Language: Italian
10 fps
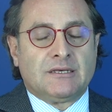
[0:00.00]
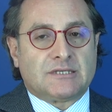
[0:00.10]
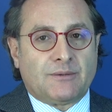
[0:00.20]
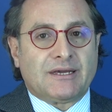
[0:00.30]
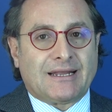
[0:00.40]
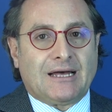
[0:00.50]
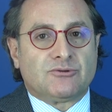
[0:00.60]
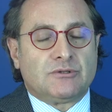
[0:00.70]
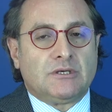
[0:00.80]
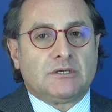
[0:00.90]
siamo in
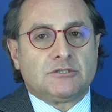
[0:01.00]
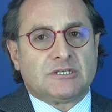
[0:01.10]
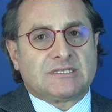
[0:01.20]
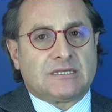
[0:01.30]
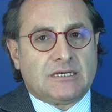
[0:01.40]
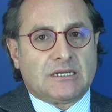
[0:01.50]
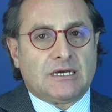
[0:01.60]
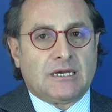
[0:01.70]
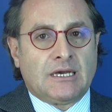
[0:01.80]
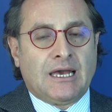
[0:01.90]
grado di
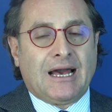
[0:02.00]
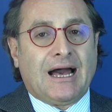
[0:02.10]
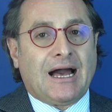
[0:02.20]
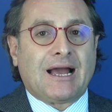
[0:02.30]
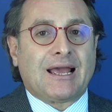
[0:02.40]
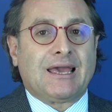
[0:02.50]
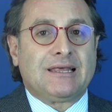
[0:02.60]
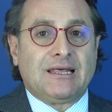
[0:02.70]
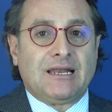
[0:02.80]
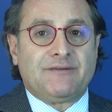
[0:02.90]
gestire
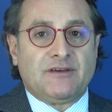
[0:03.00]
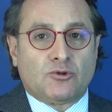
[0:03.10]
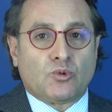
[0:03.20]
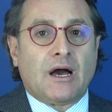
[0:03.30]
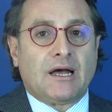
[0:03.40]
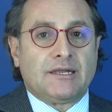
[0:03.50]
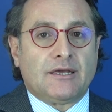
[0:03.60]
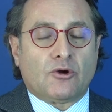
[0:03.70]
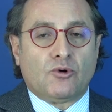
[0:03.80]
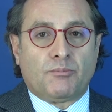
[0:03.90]
anche delle
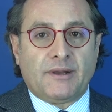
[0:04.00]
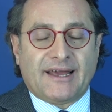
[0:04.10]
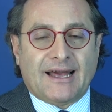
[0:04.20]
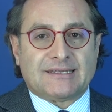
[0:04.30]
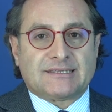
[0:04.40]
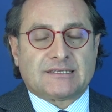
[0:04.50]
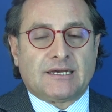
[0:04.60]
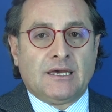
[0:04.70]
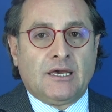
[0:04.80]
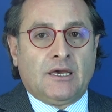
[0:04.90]
eventuali
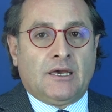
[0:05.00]
complicanze.